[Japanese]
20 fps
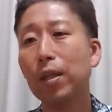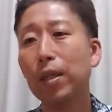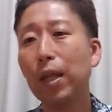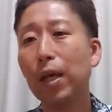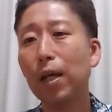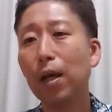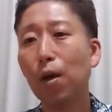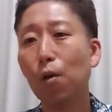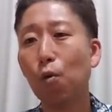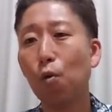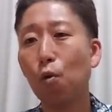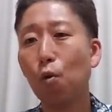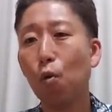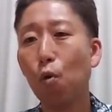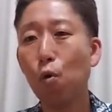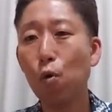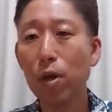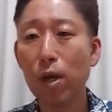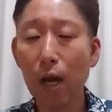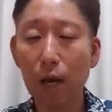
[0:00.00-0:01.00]
なんかこ
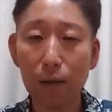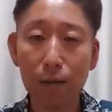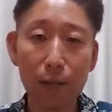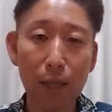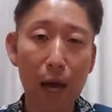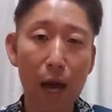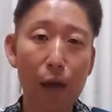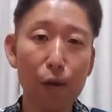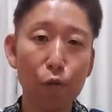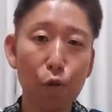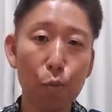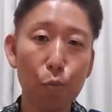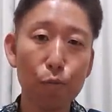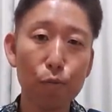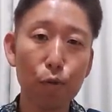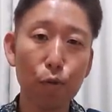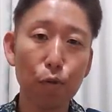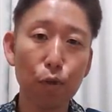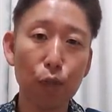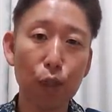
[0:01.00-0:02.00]
う音楽で遊ぶ
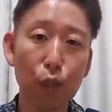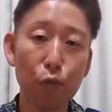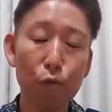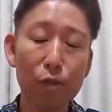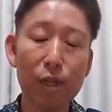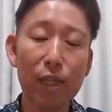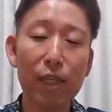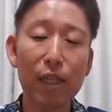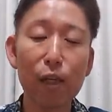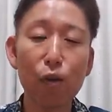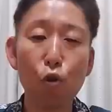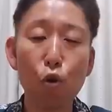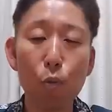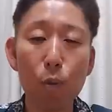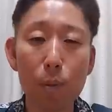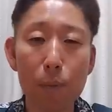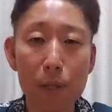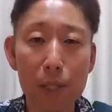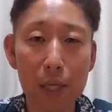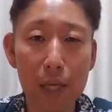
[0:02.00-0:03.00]
ぞっていう意気込
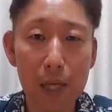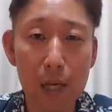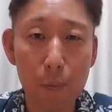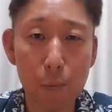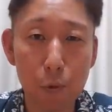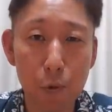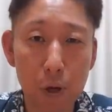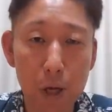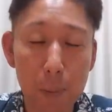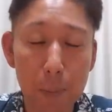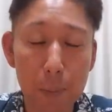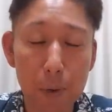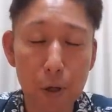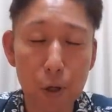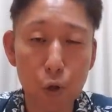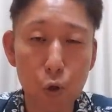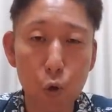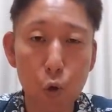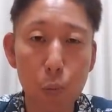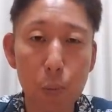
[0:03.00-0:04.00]
みみたいなものがやっぱ
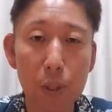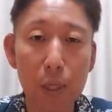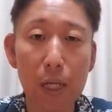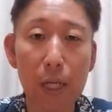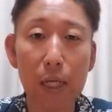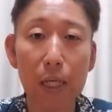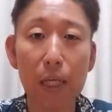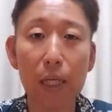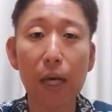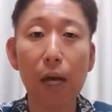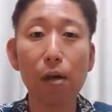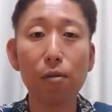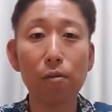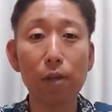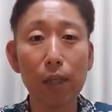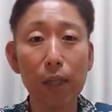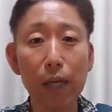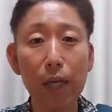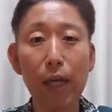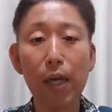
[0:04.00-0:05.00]
り今日みたいな企画
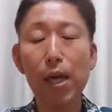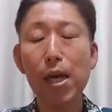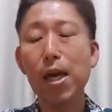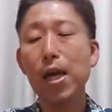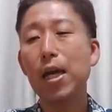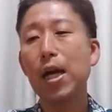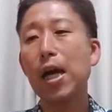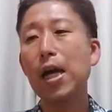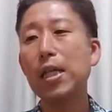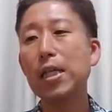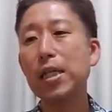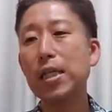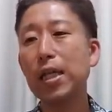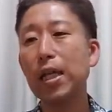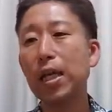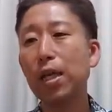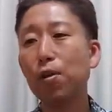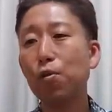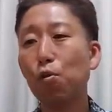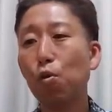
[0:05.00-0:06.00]
でね感じ
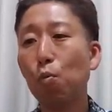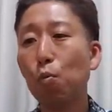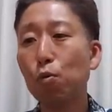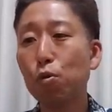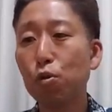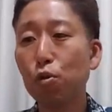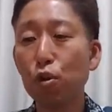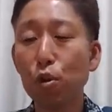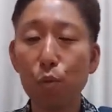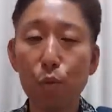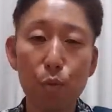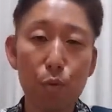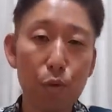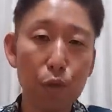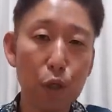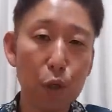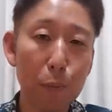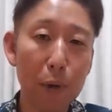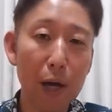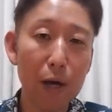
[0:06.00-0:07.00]
られる面白い部
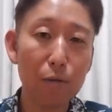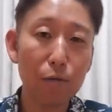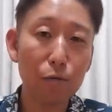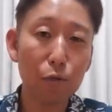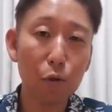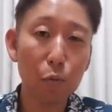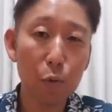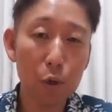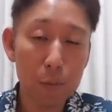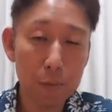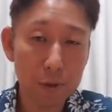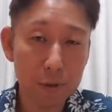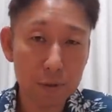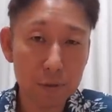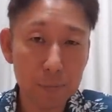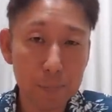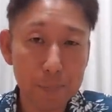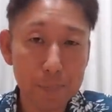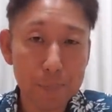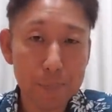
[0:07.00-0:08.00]
分でもあると思いま
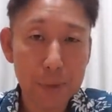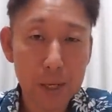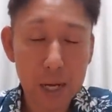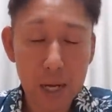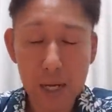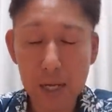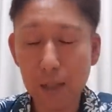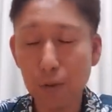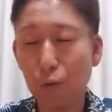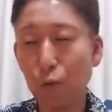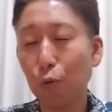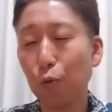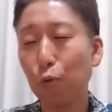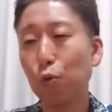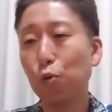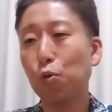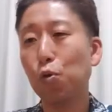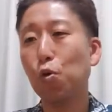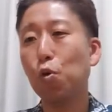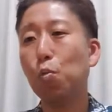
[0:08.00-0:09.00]
す。はいというこ
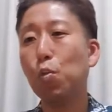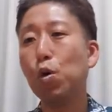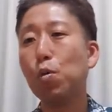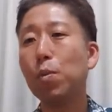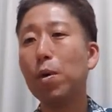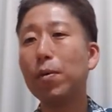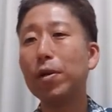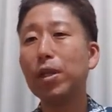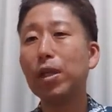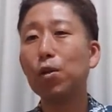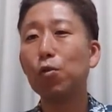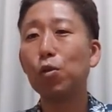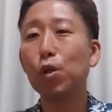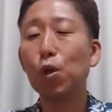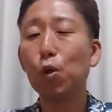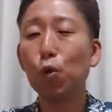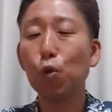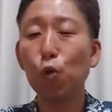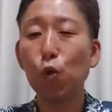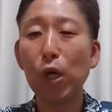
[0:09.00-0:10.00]
とで思うままにいろん
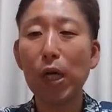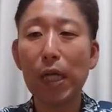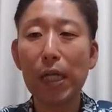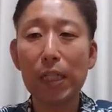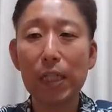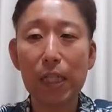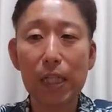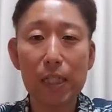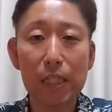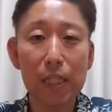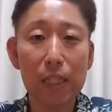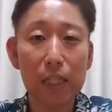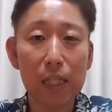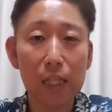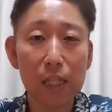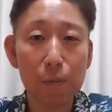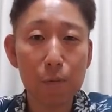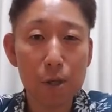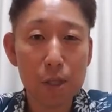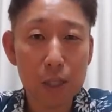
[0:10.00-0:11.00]
なことをお話しさせていた
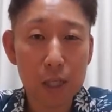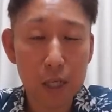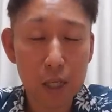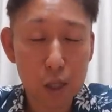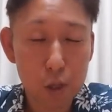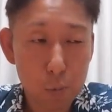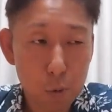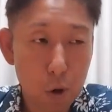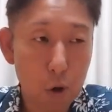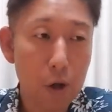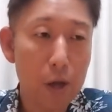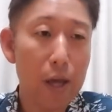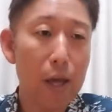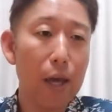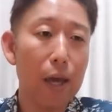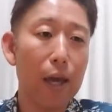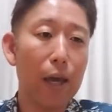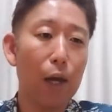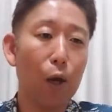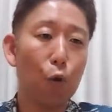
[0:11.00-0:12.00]
だきましたけれども、
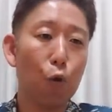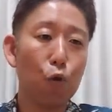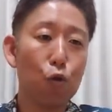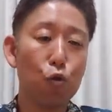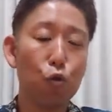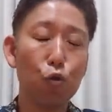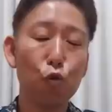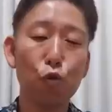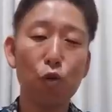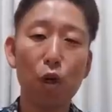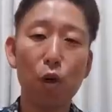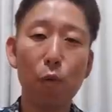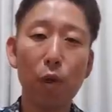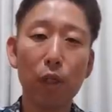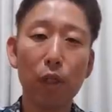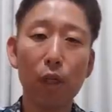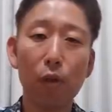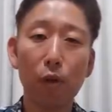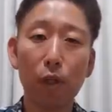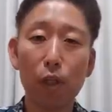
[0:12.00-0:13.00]
えー、この収録が終
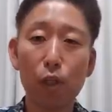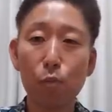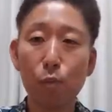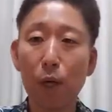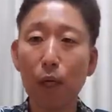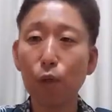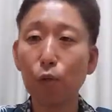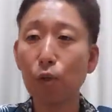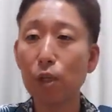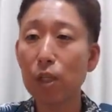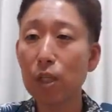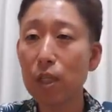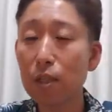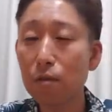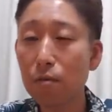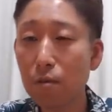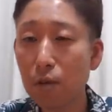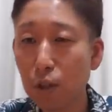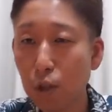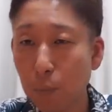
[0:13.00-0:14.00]
わったら私も後でじっ
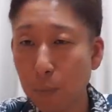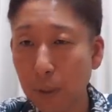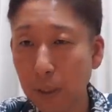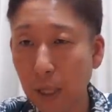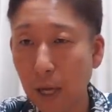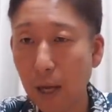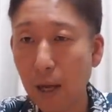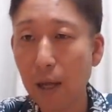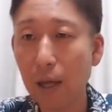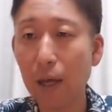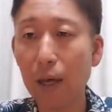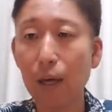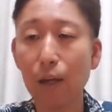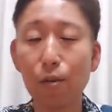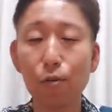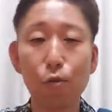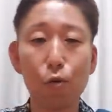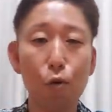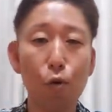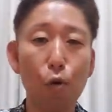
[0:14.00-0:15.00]
くりとまた
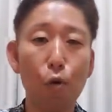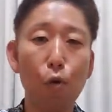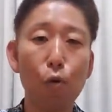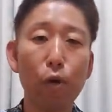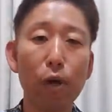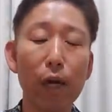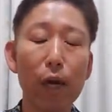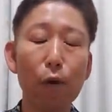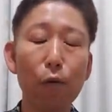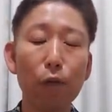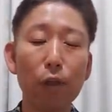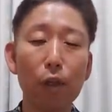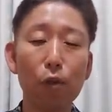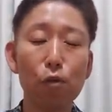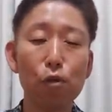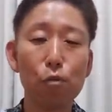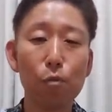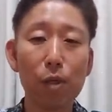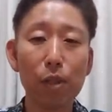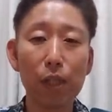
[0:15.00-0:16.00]
映像音源を
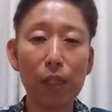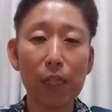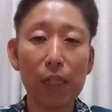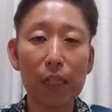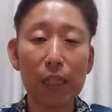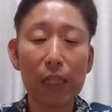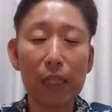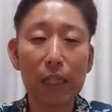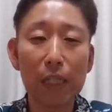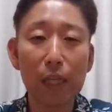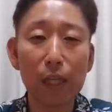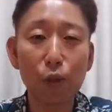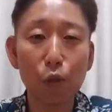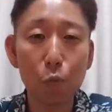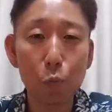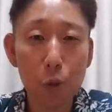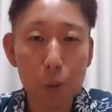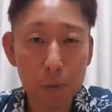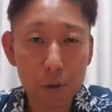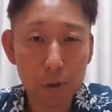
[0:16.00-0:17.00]
楽しませていただきたい
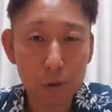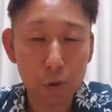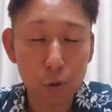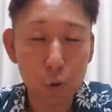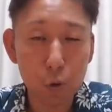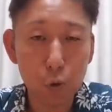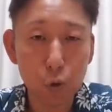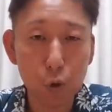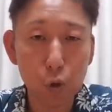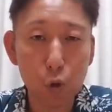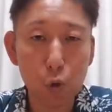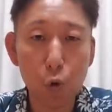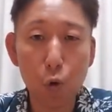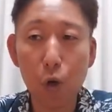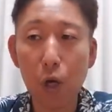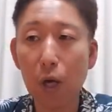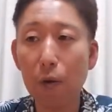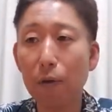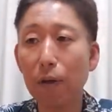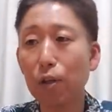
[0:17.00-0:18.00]
と思いますということで
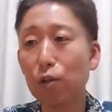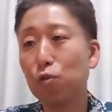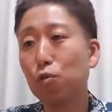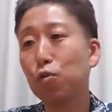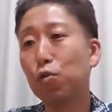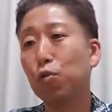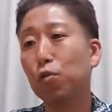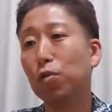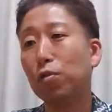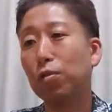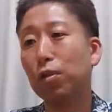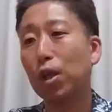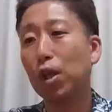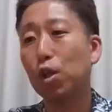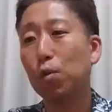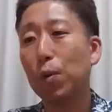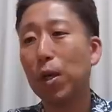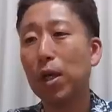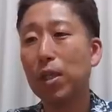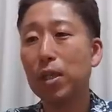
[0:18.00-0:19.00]
今回は急遽ですけ
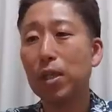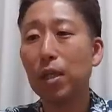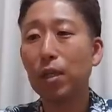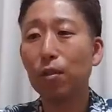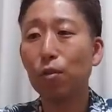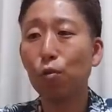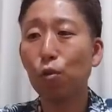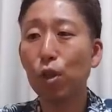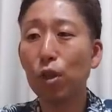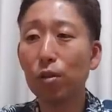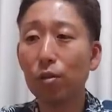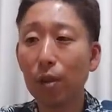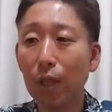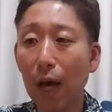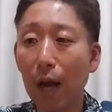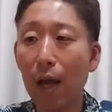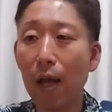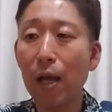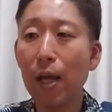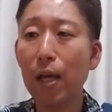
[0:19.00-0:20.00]
れども8月の5
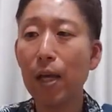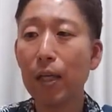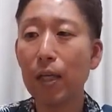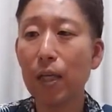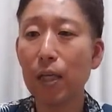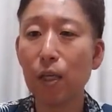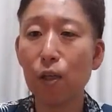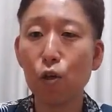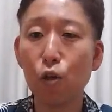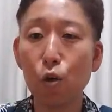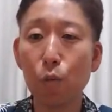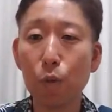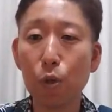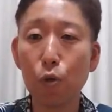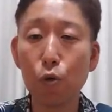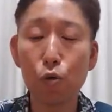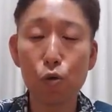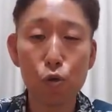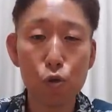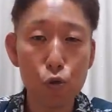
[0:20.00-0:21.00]
日金曜日
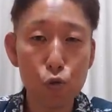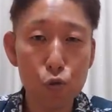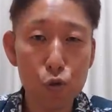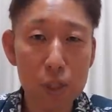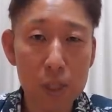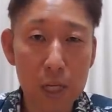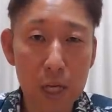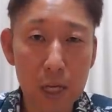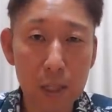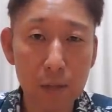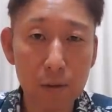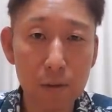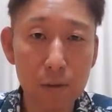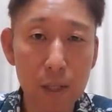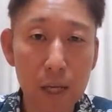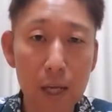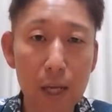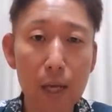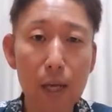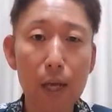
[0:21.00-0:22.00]
夜10時からです
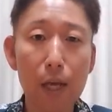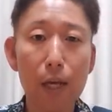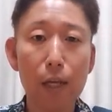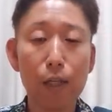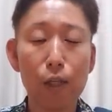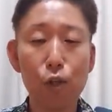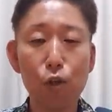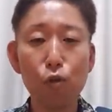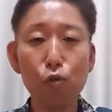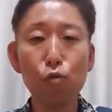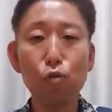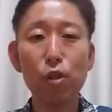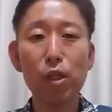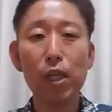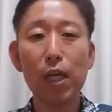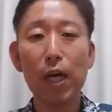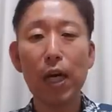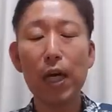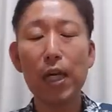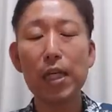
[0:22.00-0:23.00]
ね急
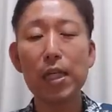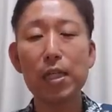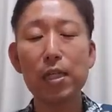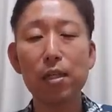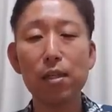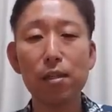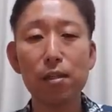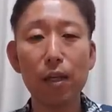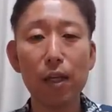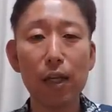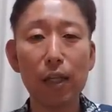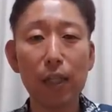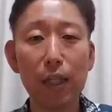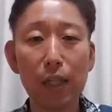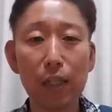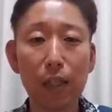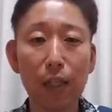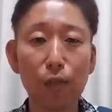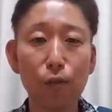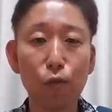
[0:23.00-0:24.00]
に配信され
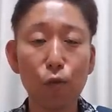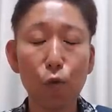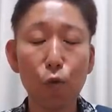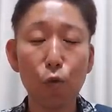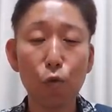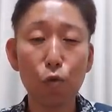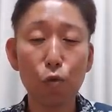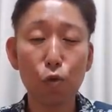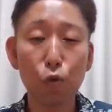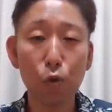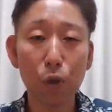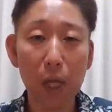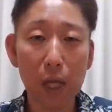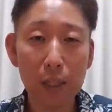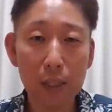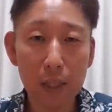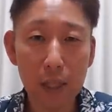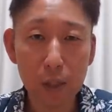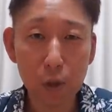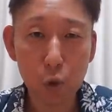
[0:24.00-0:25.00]
ていた SixTONES の「
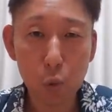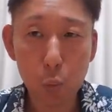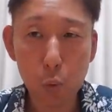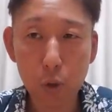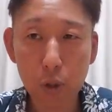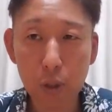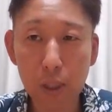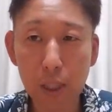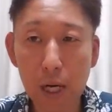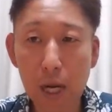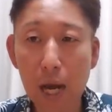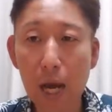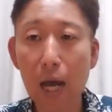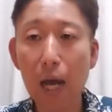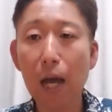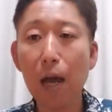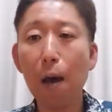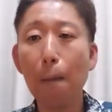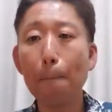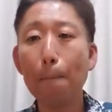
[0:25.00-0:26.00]
何だと思ったら
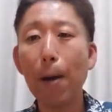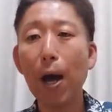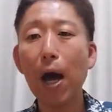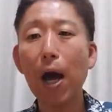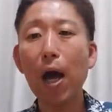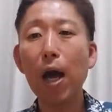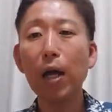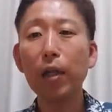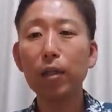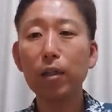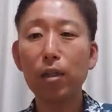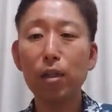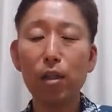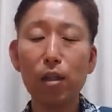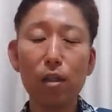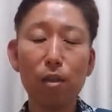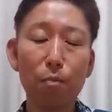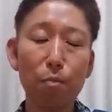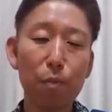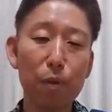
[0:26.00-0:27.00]

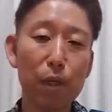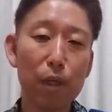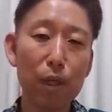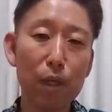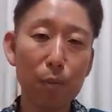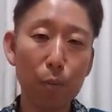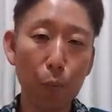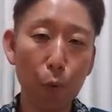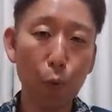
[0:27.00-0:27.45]
パーティーピー